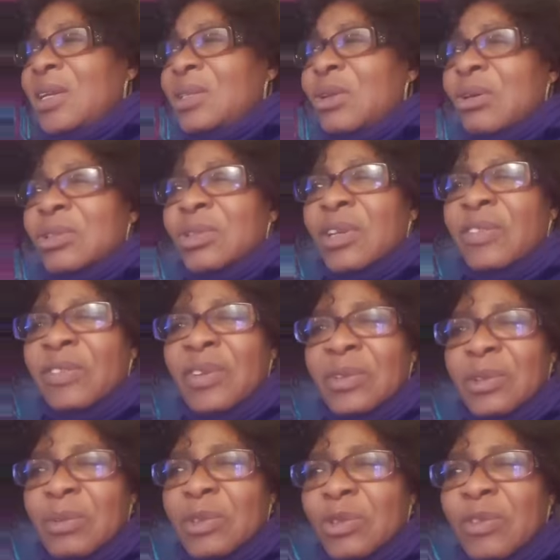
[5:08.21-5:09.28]
Donc
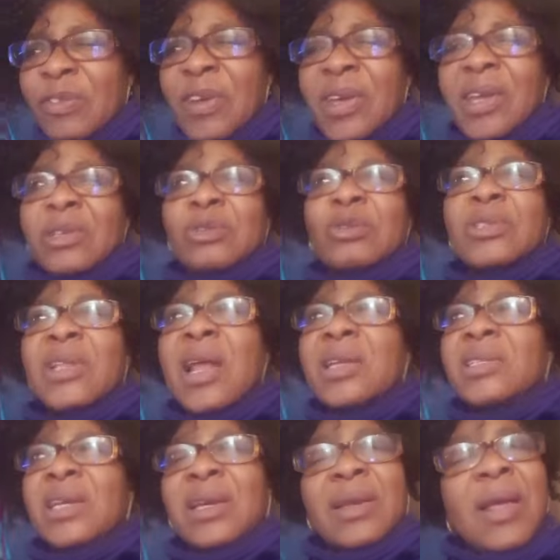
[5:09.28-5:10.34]
je me suis fait quelque chose là,
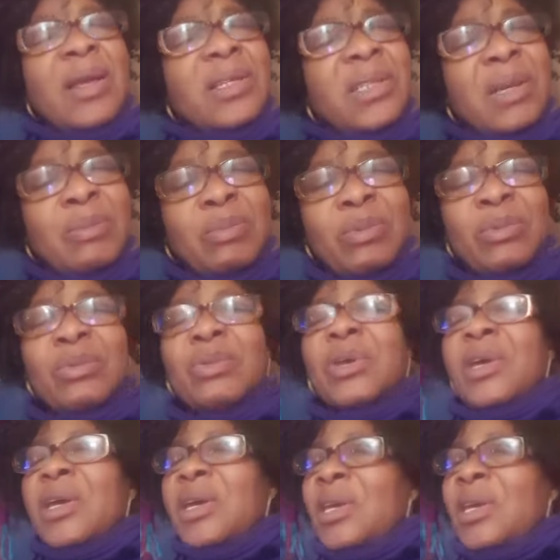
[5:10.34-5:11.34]
j'ai, j'ai bu.